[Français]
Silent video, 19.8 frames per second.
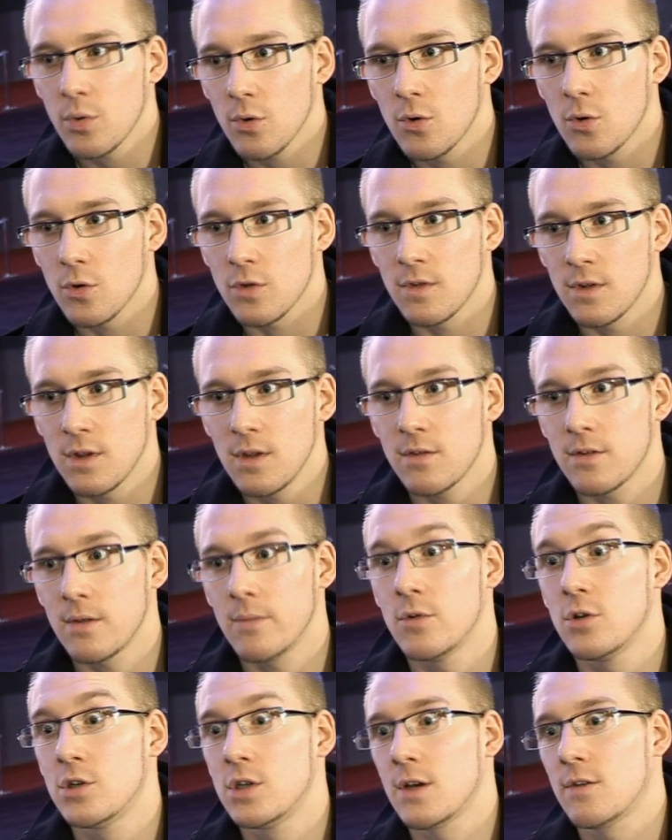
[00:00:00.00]
un peu grossi.
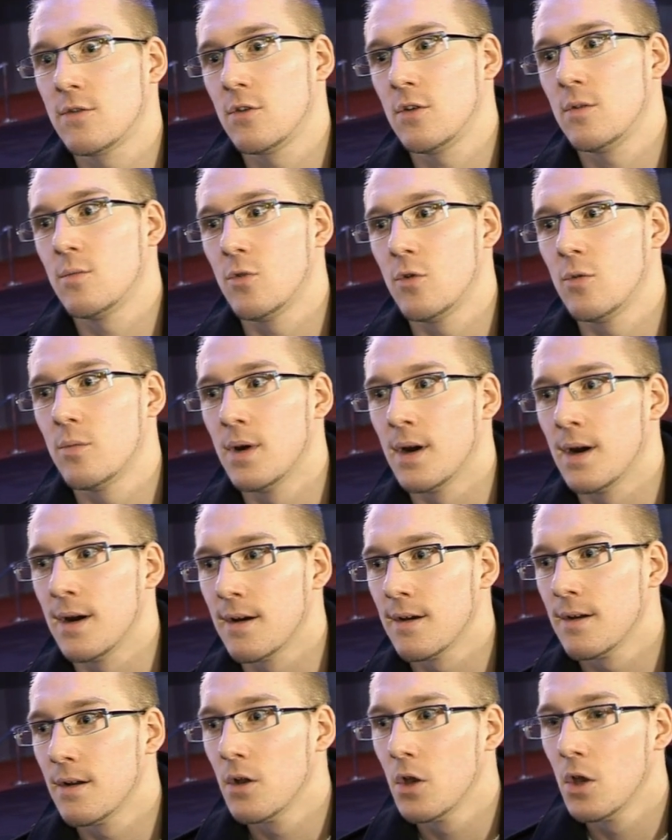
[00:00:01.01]
Samuel Jackson, bon bah,